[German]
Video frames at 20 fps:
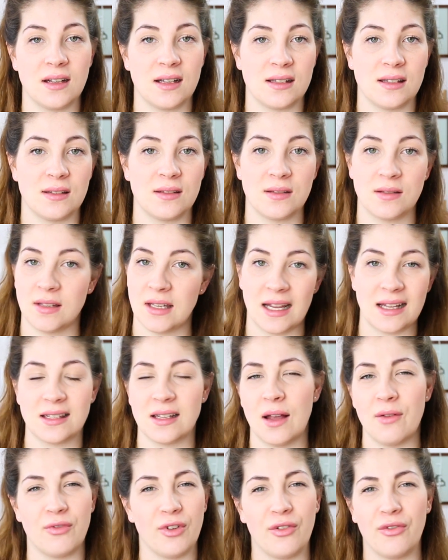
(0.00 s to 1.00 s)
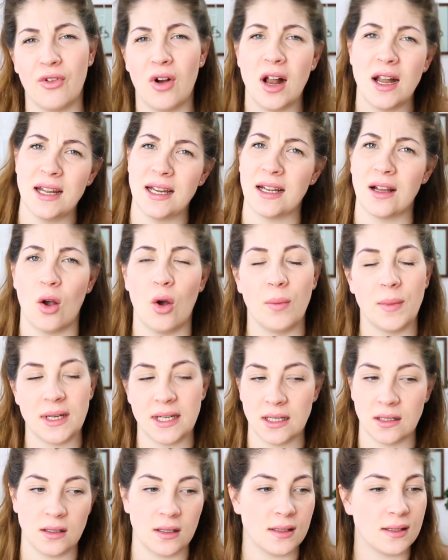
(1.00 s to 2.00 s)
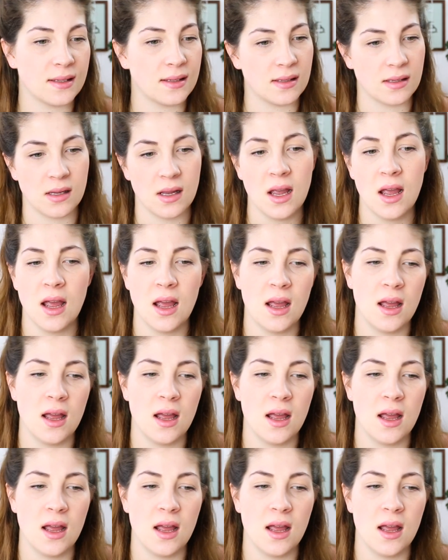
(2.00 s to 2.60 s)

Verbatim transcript: dass jetzt einfach vor allen Dingen auch mit den ganzen